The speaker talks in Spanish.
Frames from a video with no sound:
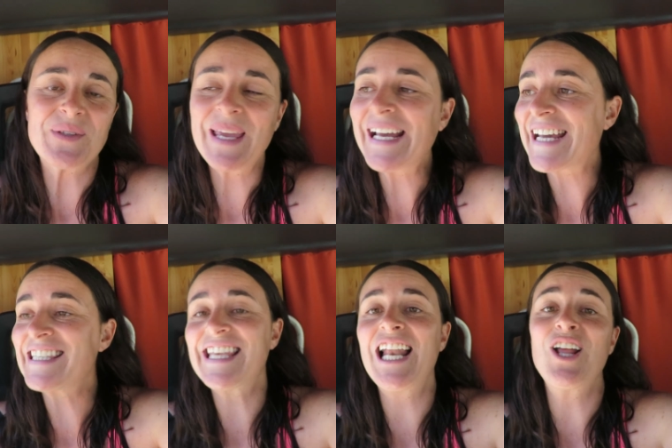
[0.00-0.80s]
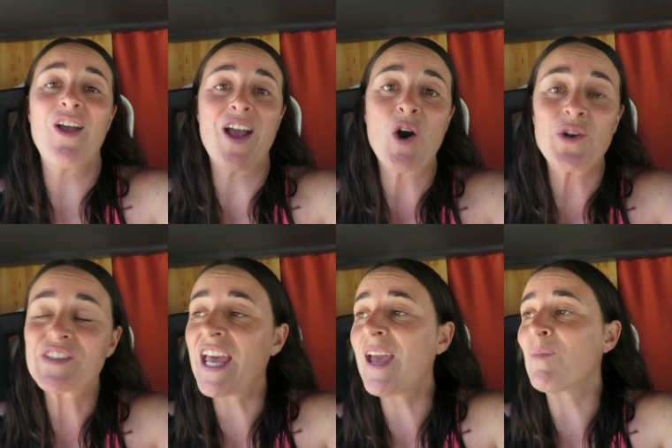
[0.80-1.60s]
si en GC e, eh,
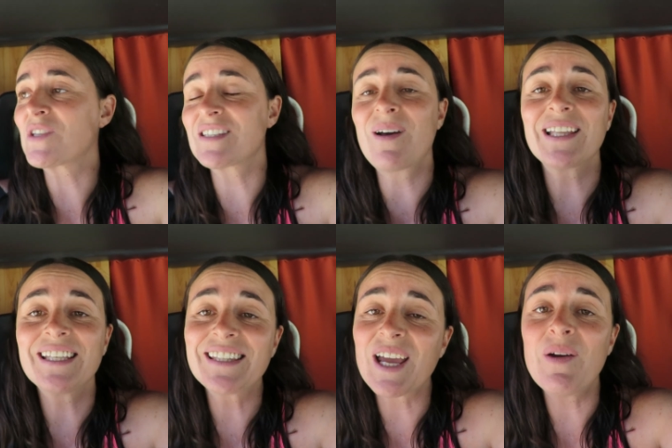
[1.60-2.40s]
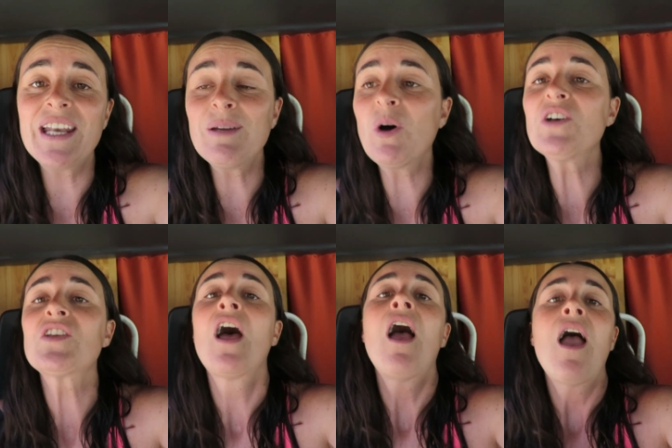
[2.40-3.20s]
conocemos, hace bastante que venimos,
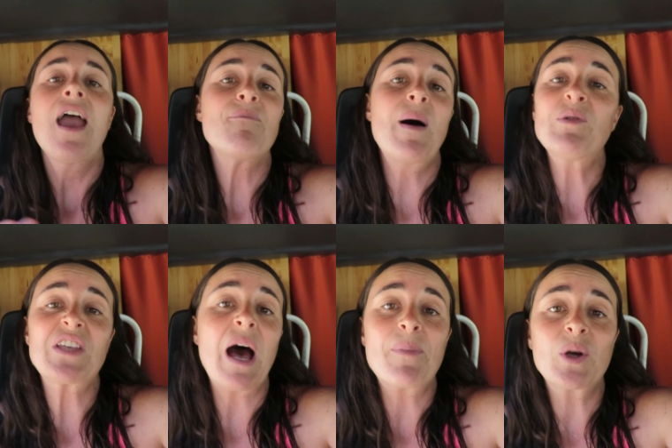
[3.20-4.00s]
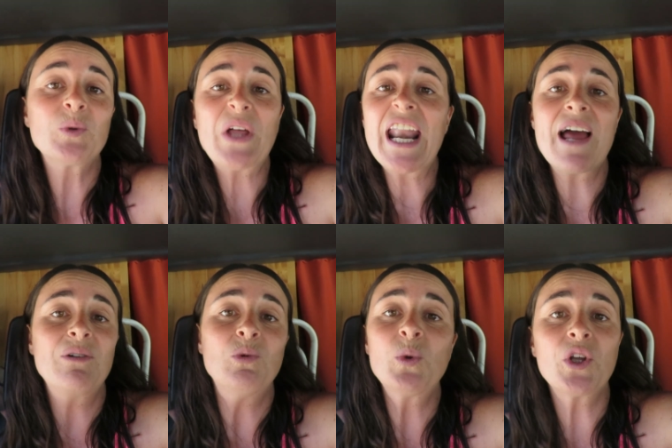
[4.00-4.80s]
vamos a preguntar
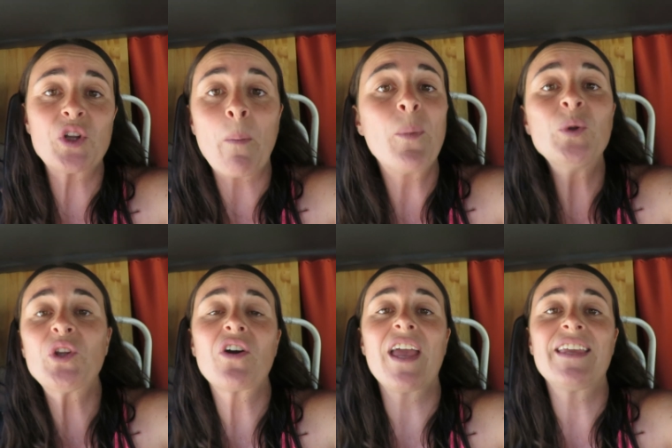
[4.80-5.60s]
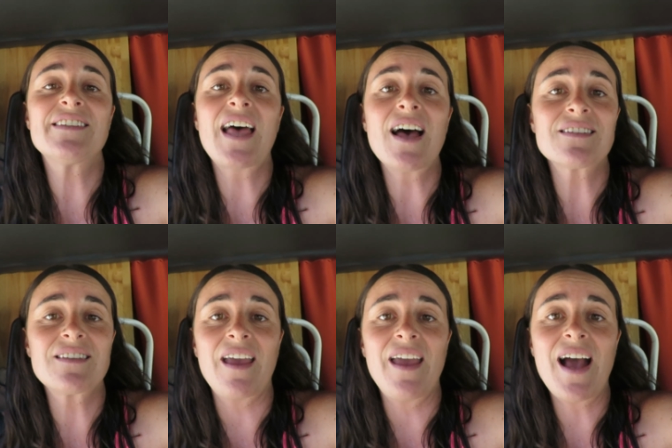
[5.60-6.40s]
algún otro punto que quizás
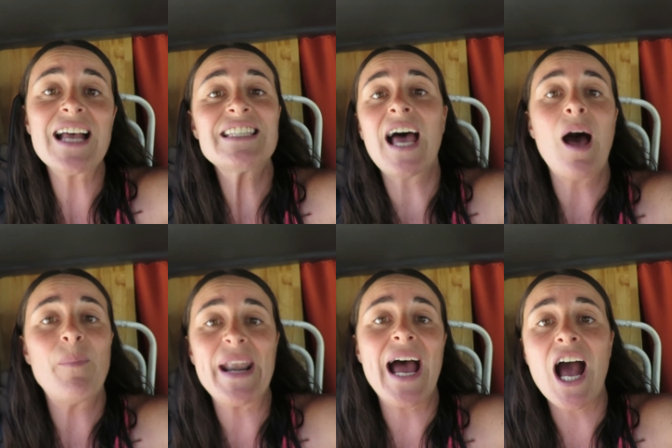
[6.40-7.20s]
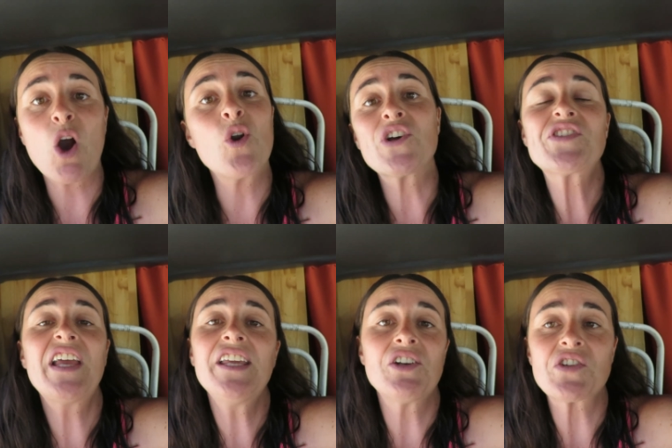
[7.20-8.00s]
eh, haya para
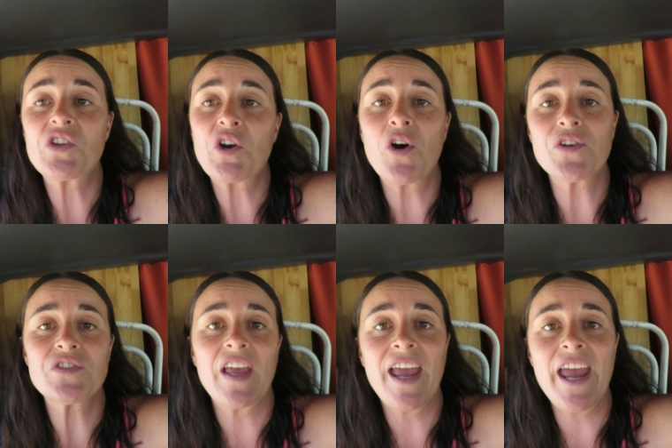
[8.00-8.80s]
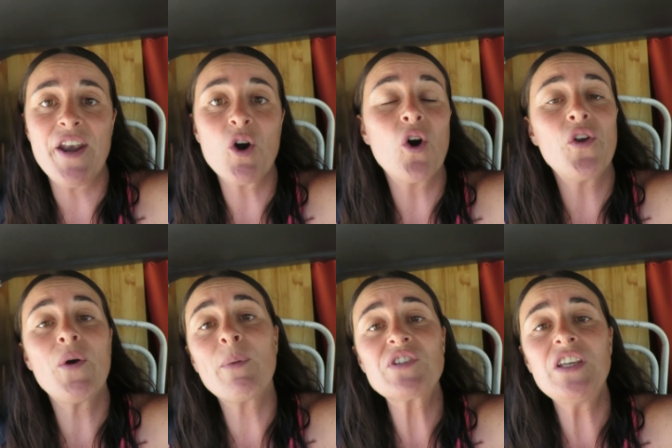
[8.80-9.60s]
conocer y nosotros eh, no,
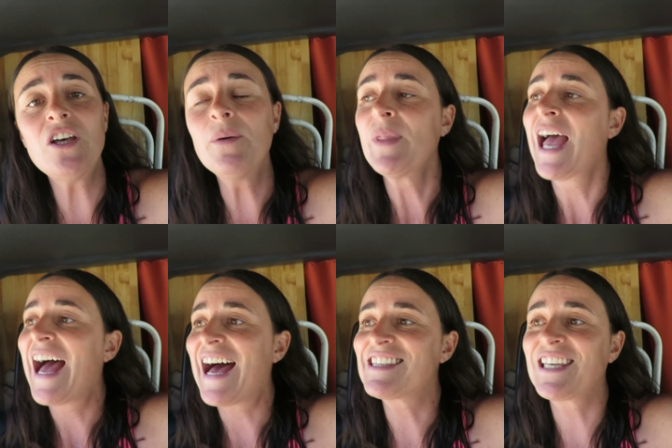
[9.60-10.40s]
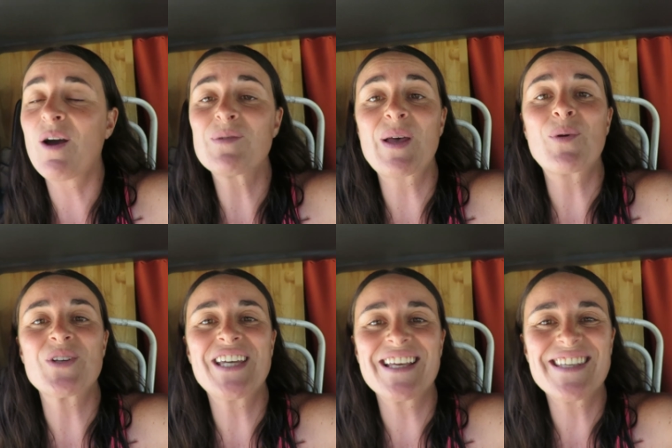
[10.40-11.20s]
no hemos ido, así que vamos a
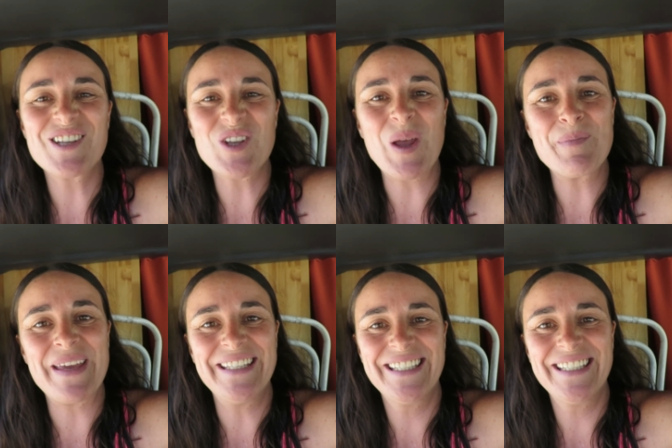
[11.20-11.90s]
aprovechar a hacer eso también.